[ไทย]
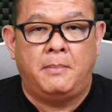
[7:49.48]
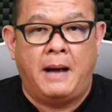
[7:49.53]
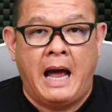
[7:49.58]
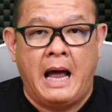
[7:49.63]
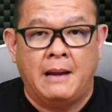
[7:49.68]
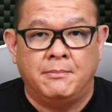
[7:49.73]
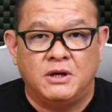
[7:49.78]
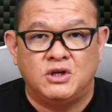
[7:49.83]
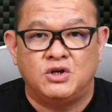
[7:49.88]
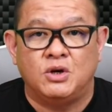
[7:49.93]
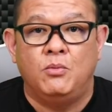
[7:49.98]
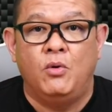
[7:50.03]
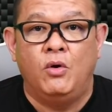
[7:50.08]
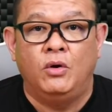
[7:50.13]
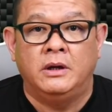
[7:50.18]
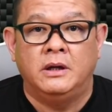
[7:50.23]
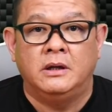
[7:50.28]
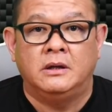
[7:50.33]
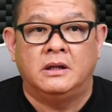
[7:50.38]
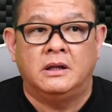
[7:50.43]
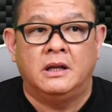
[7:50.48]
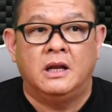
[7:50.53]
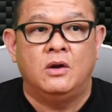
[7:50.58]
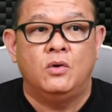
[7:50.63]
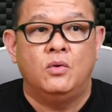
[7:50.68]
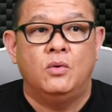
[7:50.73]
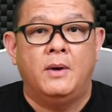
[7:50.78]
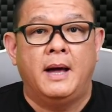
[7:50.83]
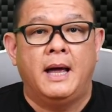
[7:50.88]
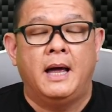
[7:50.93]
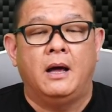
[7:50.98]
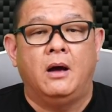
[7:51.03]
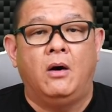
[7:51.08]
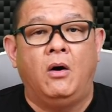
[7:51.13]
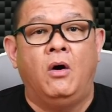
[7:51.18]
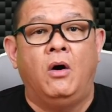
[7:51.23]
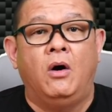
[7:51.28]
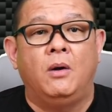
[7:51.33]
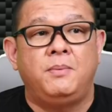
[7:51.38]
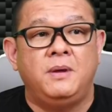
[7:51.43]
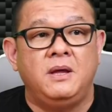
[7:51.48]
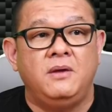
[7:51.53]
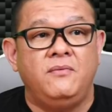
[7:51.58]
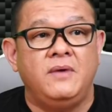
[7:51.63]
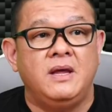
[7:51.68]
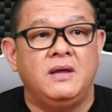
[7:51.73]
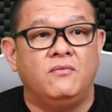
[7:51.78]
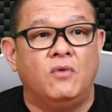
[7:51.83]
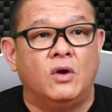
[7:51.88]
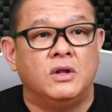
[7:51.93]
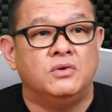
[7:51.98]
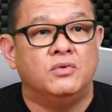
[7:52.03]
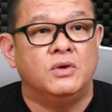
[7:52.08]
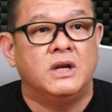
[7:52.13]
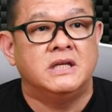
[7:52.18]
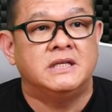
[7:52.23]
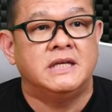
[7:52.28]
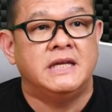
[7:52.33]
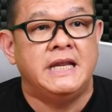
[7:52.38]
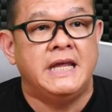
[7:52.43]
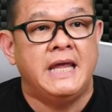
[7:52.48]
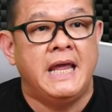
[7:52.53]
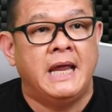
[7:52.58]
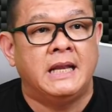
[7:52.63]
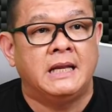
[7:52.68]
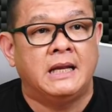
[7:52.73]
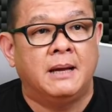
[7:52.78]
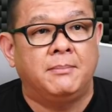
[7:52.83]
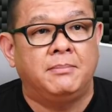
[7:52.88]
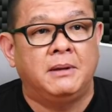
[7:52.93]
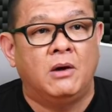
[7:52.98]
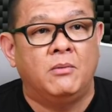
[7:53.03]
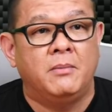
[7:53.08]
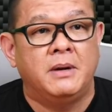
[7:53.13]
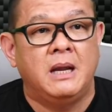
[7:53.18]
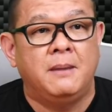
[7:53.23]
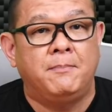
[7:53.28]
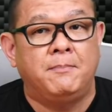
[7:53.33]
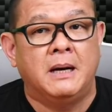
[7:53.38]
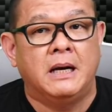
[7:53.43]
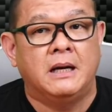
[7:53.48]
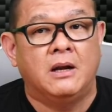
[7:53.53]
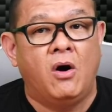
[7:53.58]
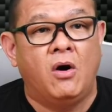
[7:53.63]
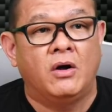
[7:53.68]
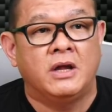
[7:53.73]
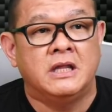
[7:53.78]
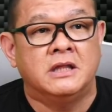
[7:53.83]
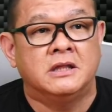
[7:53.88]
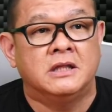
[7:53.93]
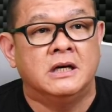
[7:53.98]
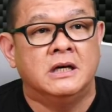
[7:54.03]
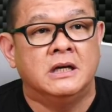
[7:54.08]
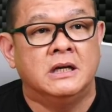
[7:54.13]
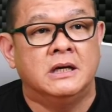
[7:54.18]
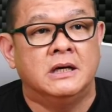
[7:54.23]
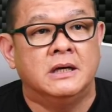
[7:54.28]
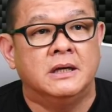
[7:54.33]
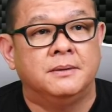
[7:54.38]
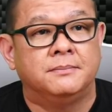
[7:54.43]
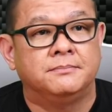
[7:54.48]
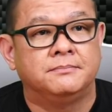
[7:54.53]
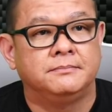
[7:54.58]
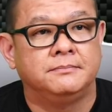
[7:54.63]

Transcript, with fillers: ผ่านไปชั่วโมงหนึ่งถึงได้รู้ว่า อ๋อพี่วิ่งวนอยู่ใน CDN ครับ เราไม่ได้เปิดออกอินเตอร์เลย